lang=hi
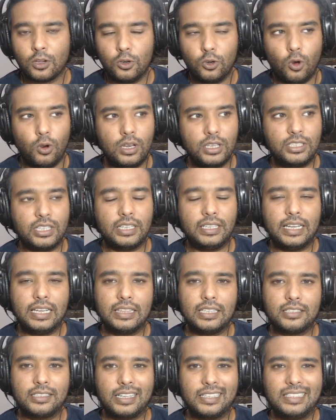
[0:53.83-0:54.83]
नॉलेज जंकी
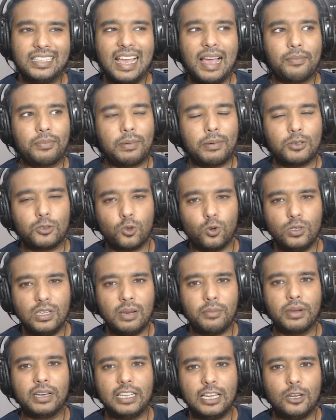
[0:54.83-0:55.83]
इन द सेंस कि आपके पास दुनिया
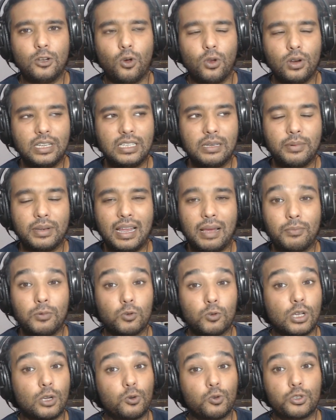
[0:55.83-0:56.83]
भर की नॉलेज है पर आपने
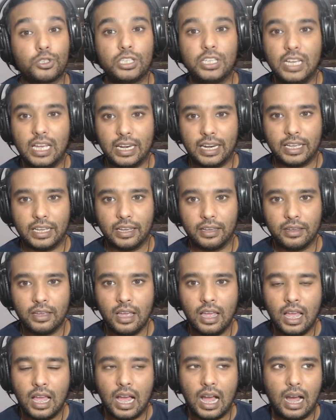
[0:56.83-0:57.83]
उसका कुछ किया नहीं है
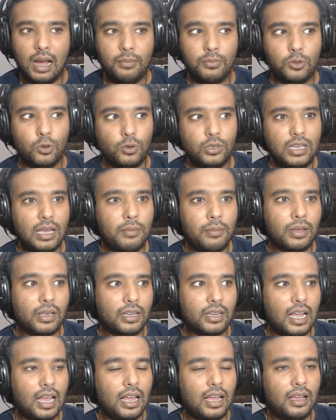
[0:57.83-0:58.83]
आप दुनिया भर
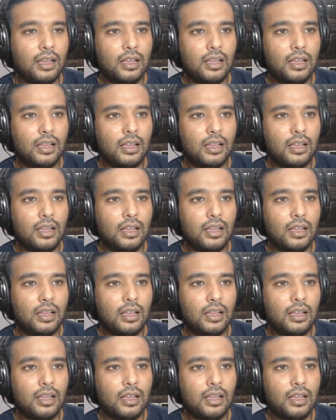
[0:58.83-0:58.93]
का